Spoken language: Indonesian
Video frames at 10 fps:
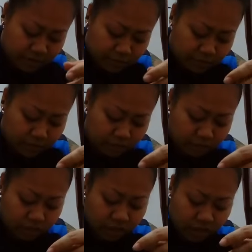Mau
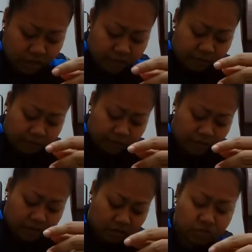cuti.
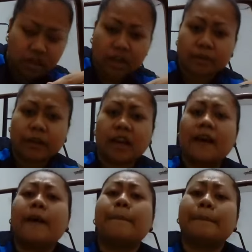berarti aku jarang megang
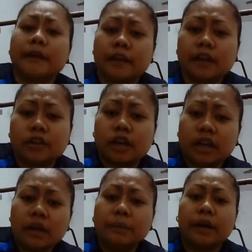HP,
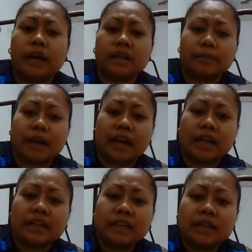jarang banget malan.
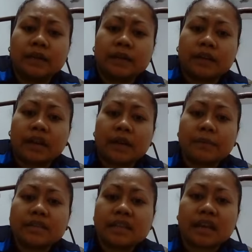
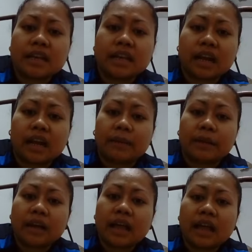Rahma Sakira
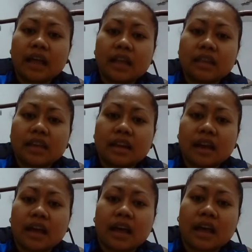
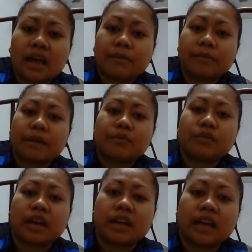Melatina Mat malam
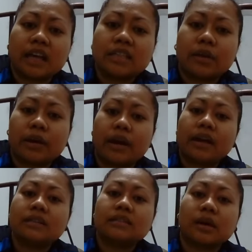juga ya Jawa
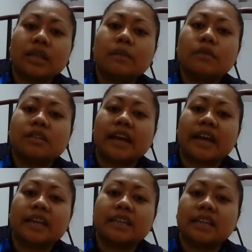Jawa Timur
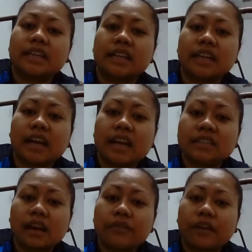sayang Kediri Ika
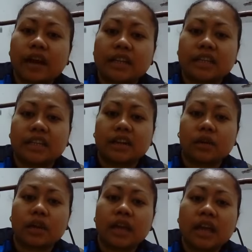Safani
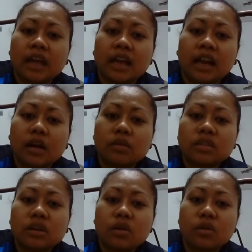Roy lah kok
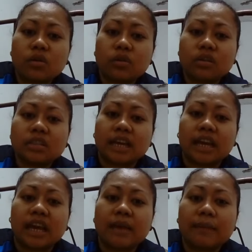wis kono
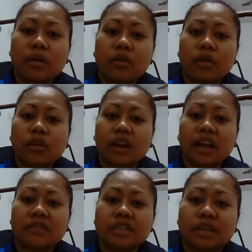C mau koyok
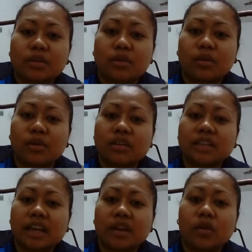live sik rong
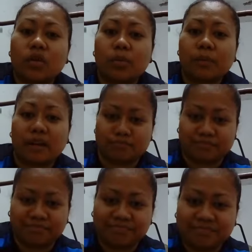sik nang omah
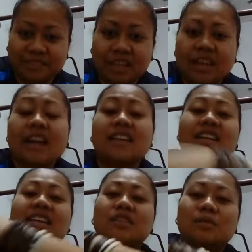hmm. kan
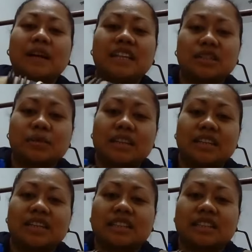deket rumahnya cuma deket